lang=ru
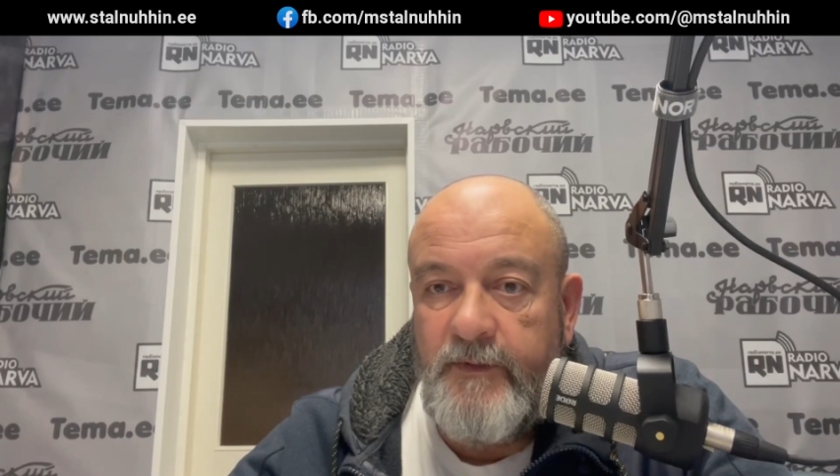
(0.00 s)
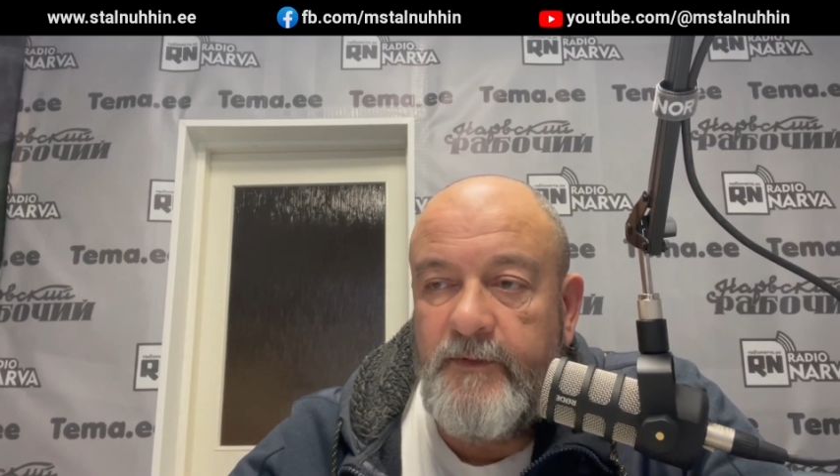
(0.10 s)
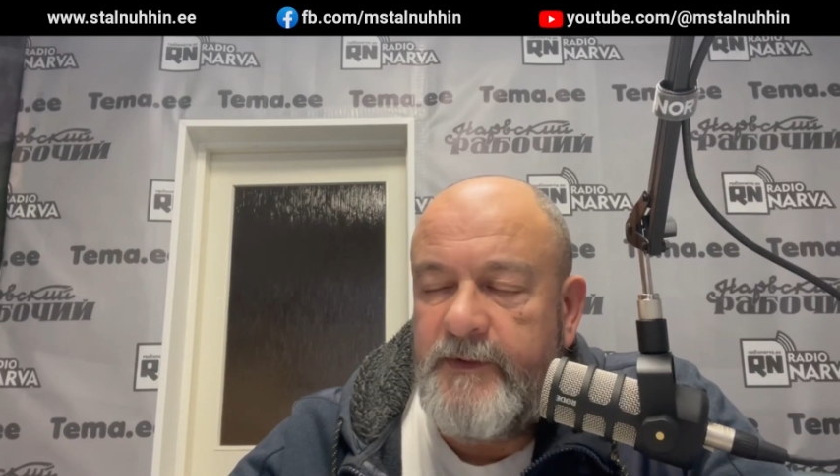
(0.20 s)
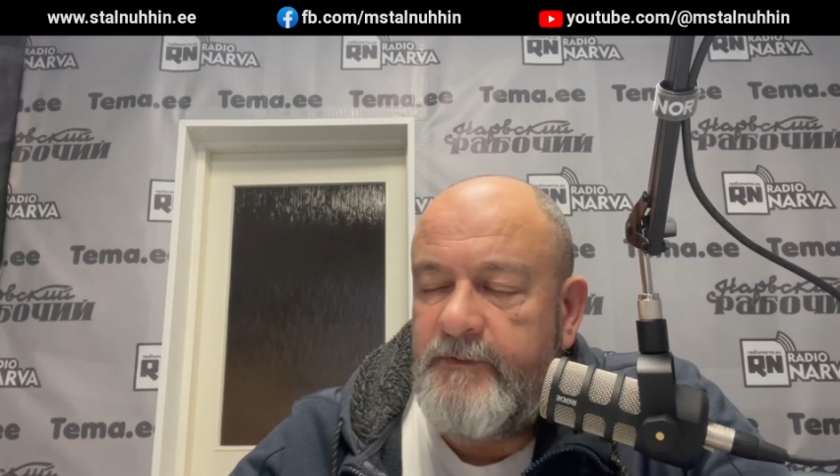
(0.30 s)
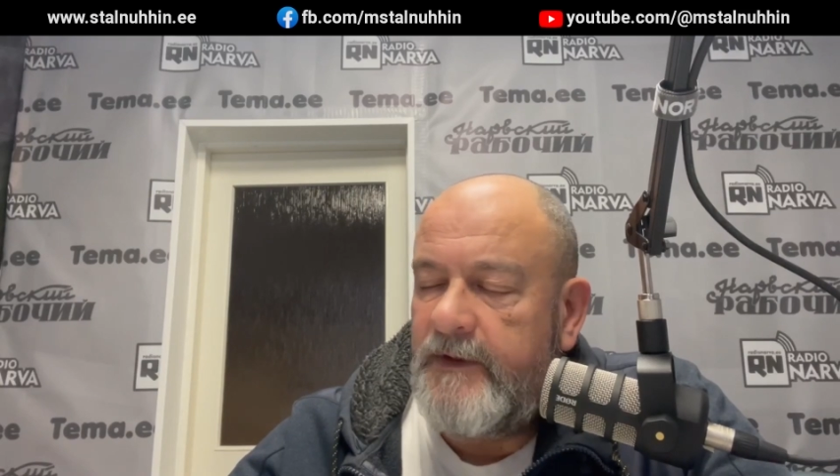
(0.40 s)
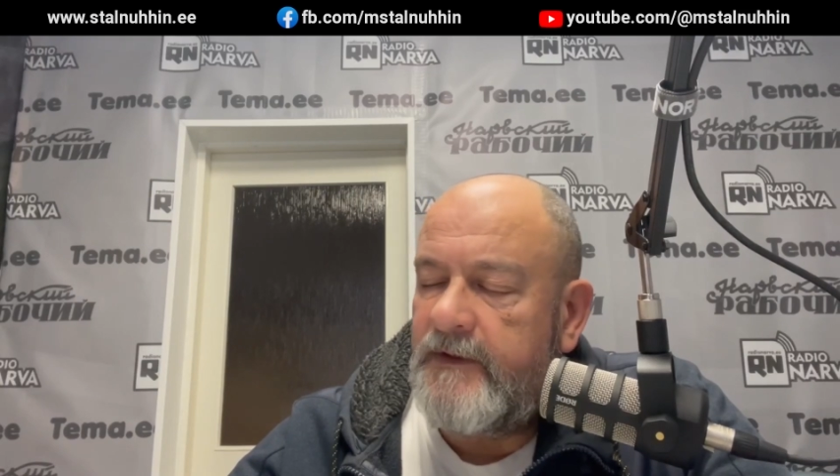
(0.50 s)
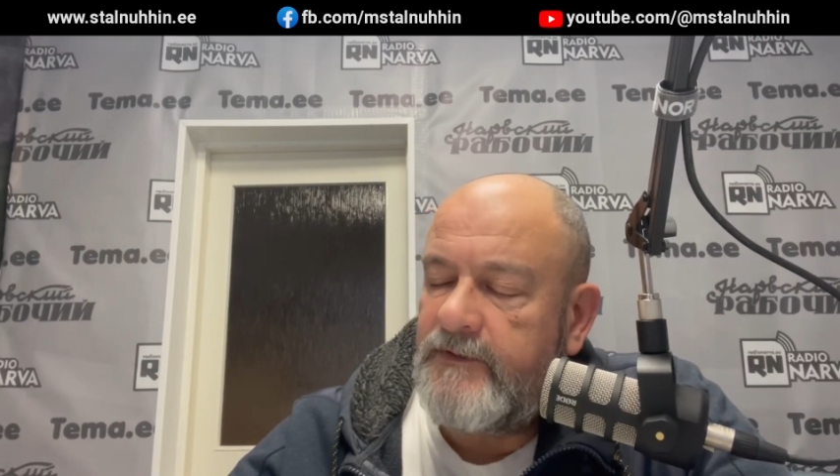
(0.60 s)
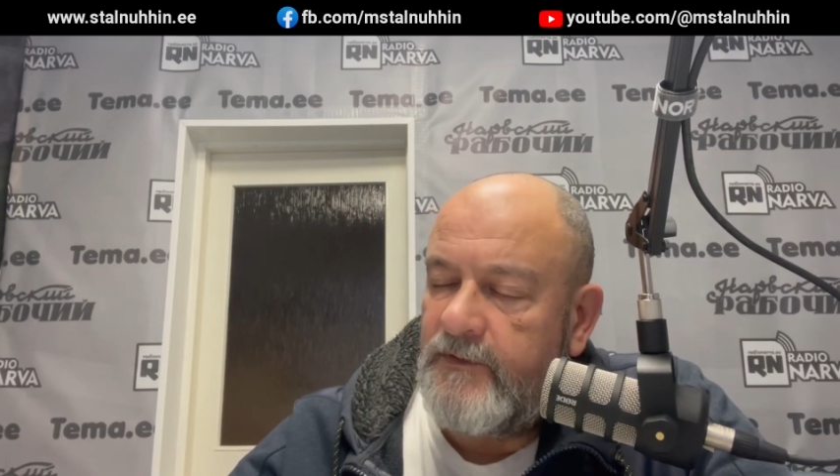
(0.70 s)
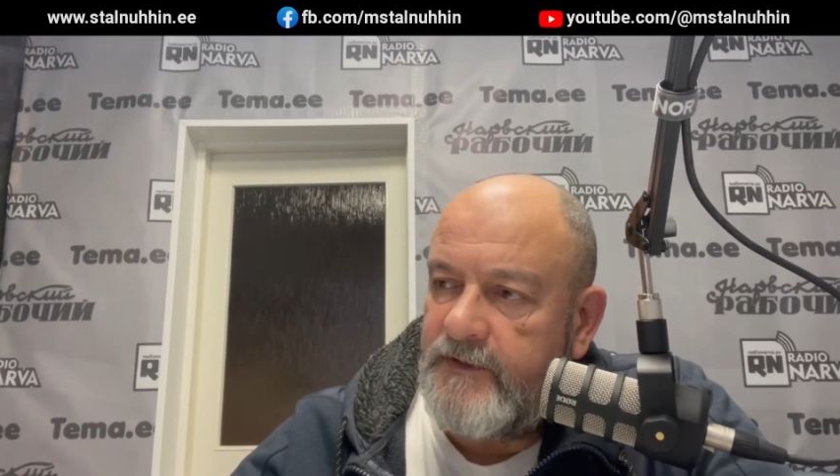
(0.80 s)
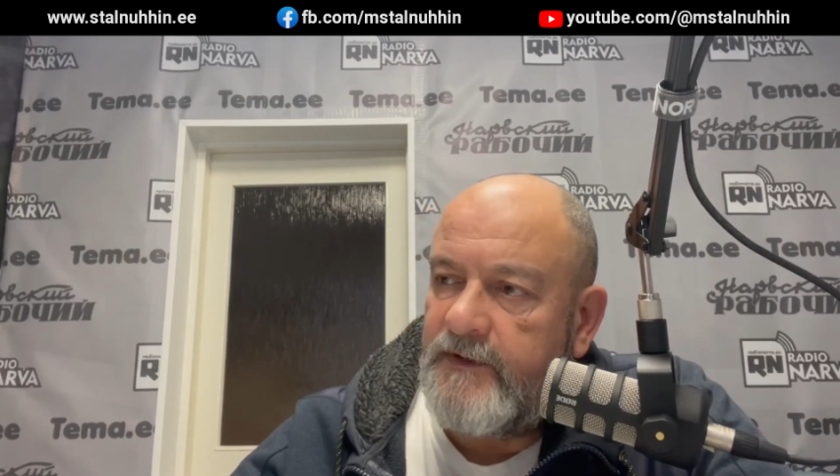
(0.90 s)
Помните «Белое
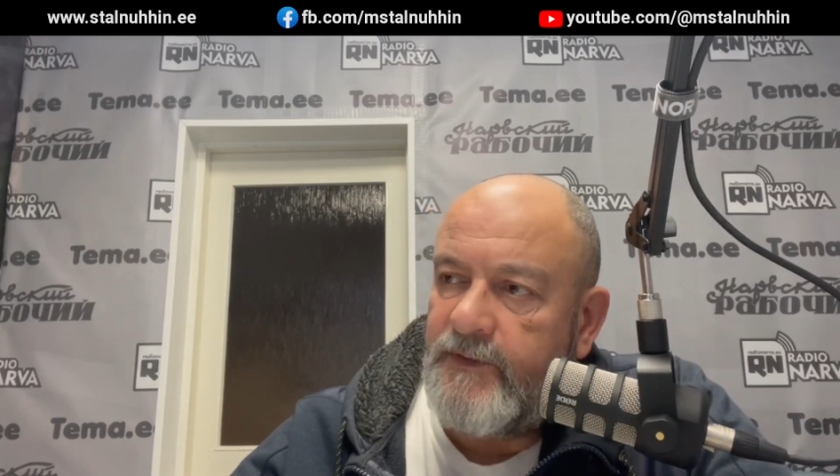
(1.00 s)
солнце